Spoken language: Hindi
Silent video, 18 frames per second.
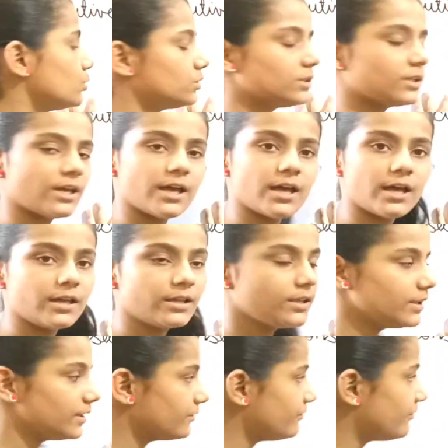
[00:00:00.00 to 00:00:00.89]
होता
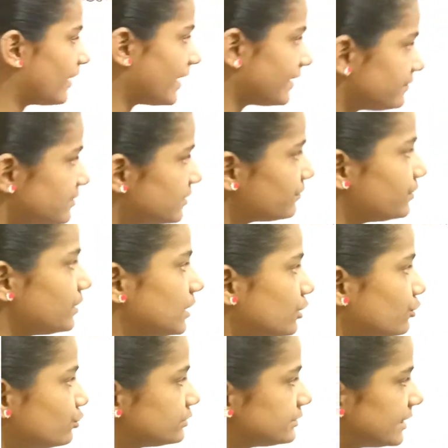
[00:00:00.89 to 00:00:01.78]
ये फाइव से भी
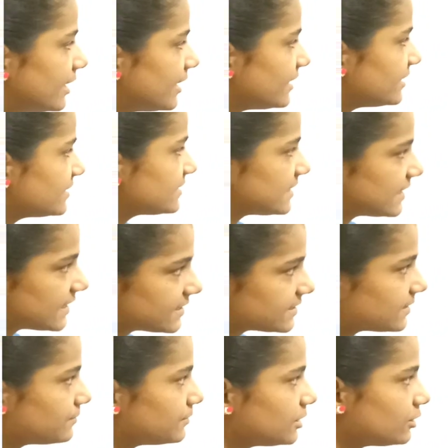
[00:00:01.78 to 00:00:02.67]
नहीं होता ये
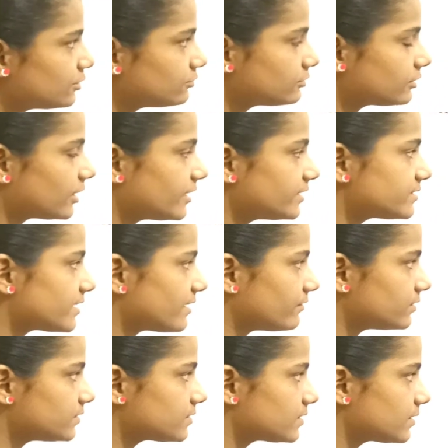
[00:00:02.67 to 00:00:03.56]
सिक्स से भी नहीं होता ये
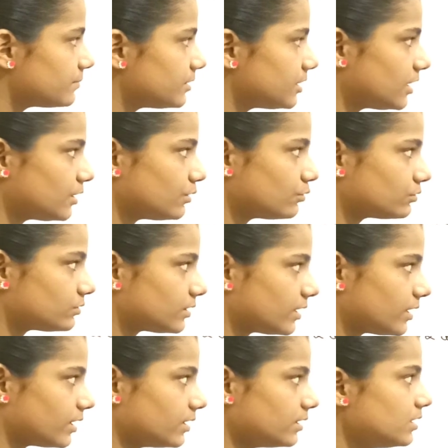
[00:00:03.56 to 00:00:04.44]
सेवन से भी नहीं
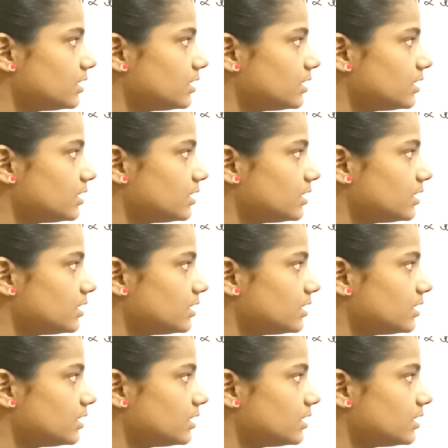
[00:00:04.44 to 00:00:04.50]
होता